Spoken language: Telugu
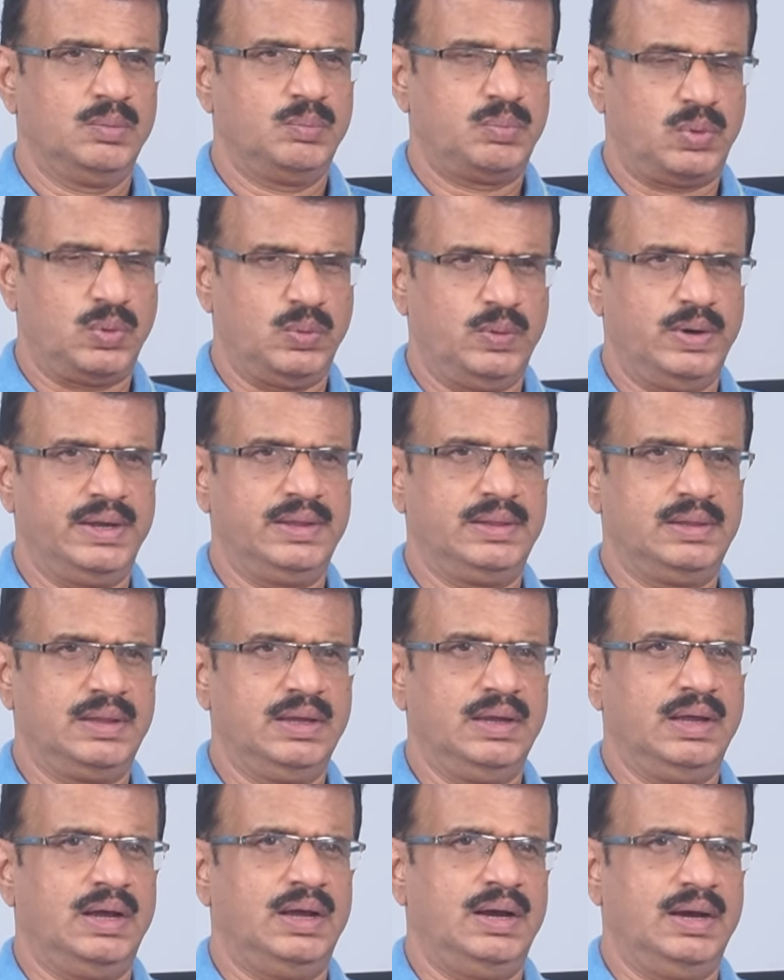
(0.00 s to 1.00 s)
ప్రూవ్
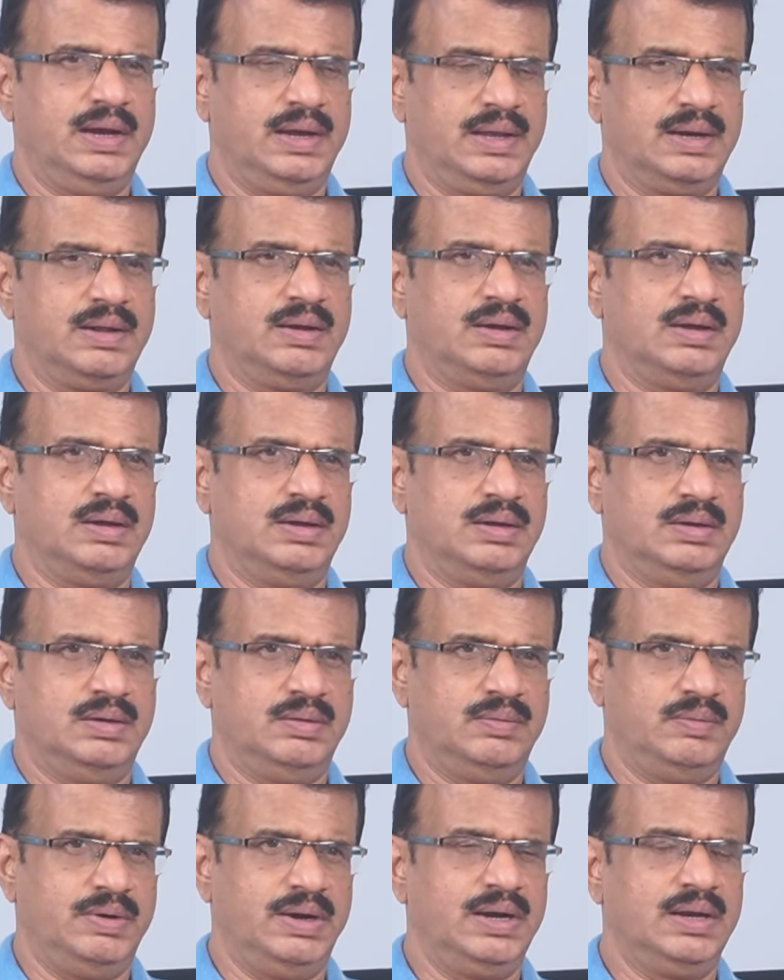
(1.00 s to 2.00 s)
అయింది ఆయన
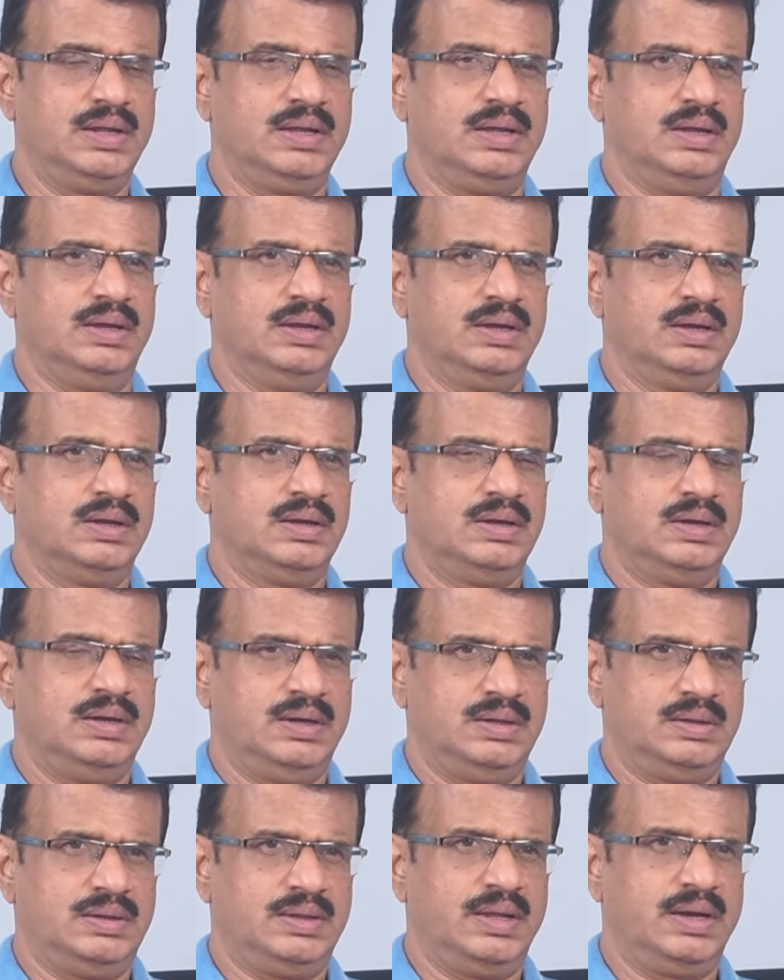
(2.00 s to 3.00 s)
వెళ్ళి
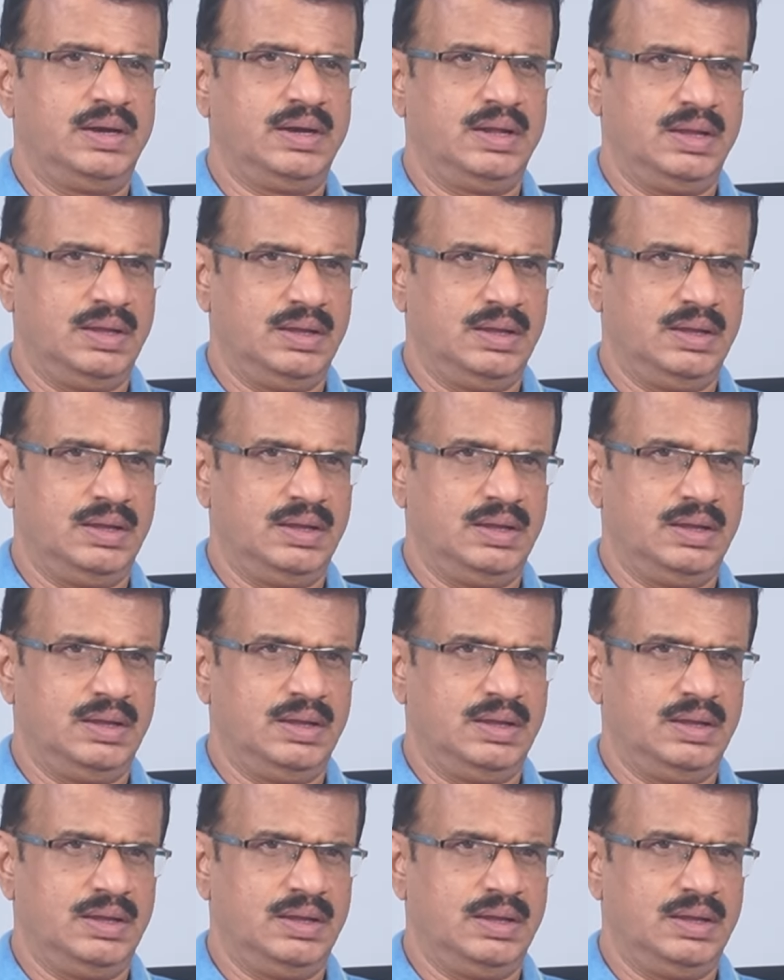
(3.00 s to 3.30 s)
దీన్ని